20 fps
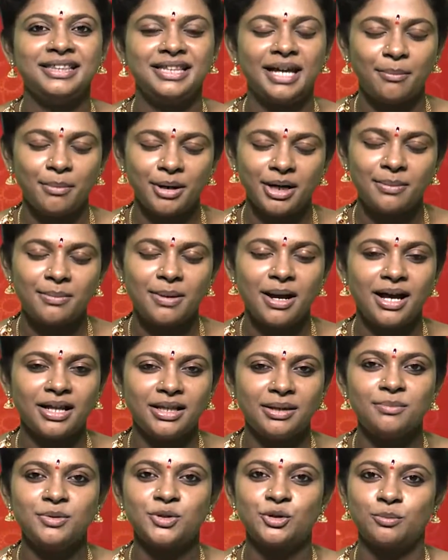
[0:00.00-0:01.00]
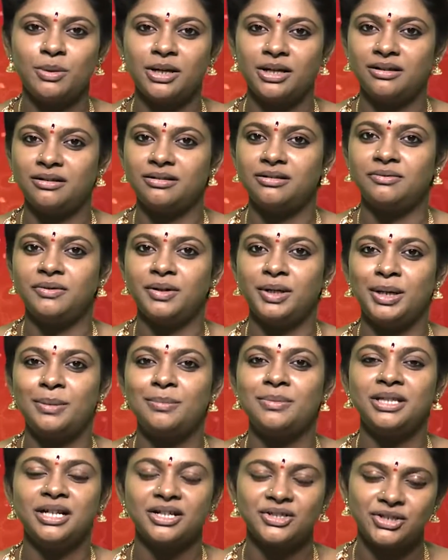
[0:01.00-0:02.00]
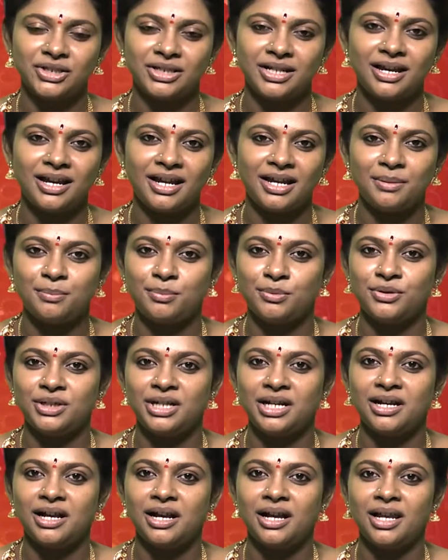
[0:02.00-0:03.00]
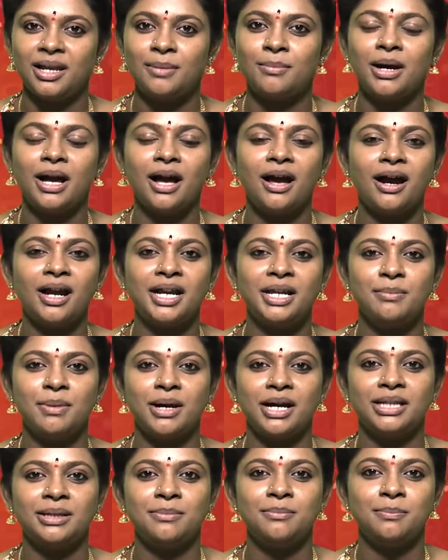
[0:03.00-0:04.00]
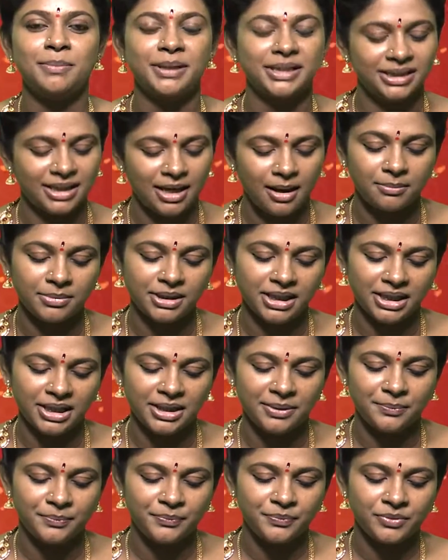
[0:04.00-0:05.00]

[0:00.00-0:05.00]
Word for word: தமிழ் மாதம் சுபக்கிருது வருடம் தட்சிணாயன புண்ணிய காலம் ஆடி மாதம் பத்தாம் தேதி